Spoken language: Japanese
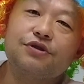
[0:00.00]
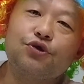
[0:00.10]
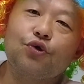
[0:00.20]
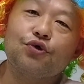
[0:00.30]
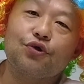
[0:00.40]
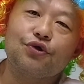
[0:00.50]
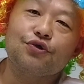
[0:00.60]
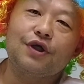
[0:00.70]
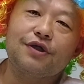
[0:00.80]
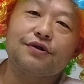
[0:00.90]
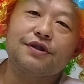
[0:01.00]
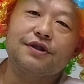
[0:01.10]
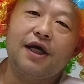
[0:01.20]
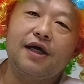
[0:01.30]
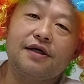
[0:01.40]
超度級のリークで
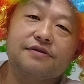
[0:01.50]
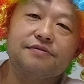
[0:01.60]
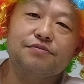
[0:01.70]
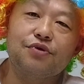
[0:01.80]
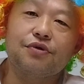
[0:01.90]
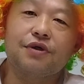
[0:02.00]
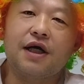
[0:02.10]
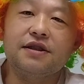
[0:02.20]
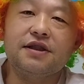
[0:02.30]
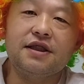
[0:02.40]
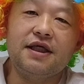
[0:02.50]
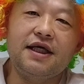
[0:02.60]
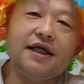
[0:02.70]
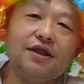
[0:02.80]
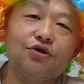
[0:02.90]
すね。もう完全に
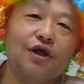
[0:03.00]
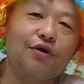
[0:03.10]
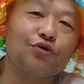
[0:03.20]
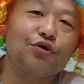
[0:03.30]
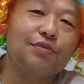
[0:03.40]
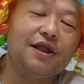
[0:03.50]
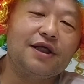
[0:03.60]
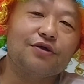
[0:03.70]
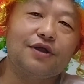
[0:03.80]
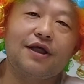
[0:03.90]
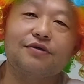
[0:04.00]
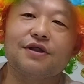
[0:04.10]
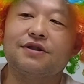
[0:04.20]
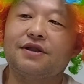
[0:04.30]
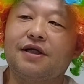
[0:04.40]
息の根を止めに行くリーク
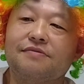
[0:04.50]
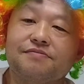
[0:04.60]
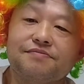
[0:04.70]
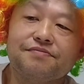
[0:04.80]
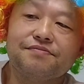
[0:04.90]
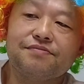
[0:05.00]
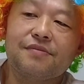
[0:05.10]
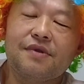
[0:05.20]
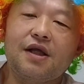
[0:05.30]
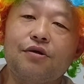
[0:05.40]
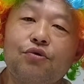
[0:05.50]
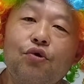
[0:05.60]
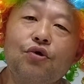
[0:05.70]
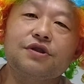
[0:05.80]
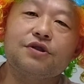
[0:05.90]
ですね。で、
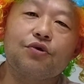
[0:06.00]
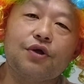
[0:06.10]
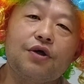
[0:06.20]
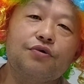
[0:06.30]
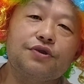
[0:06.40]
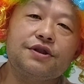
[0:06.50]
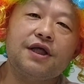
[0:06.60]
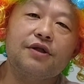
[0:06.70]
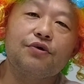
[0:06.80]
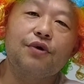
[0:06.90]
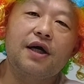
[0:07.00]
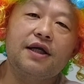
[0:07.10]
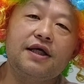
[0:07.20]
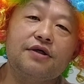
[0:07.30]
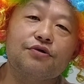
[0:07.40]
当時これをしたの
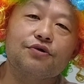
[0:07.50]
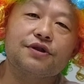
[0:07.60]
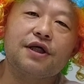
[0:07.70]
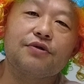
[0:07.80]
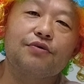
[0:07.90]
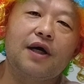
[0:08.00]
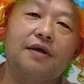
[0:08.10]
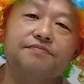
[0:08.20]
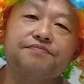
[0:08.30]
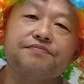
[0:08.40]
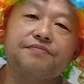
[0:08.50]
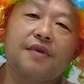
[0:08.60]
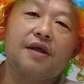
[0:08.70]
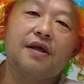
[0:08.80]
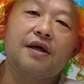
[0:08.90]
は、リークをしたのは、
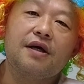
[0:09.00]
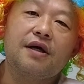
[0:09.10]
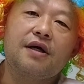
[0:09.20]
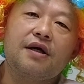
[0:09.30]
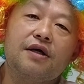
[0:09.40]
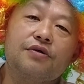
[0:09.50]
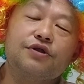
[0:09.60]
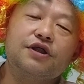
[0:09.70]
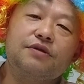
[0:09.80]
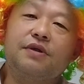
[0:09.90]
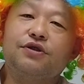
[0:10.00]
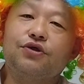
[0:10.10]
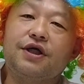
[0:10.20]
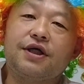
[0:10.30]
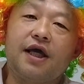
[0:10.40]
藤島
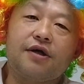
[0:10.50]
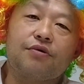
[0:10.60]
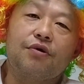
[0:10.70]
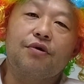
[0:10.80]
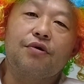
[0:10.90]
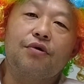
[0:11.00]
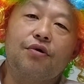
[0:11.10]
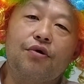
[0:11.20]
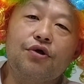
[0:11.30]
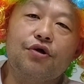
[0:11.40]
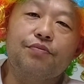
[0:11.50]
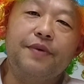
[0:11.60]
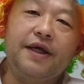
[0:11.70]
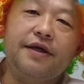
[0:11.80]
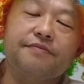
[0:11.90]
ジュリー景子、およ
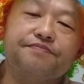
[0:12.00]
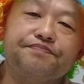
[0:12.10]
び、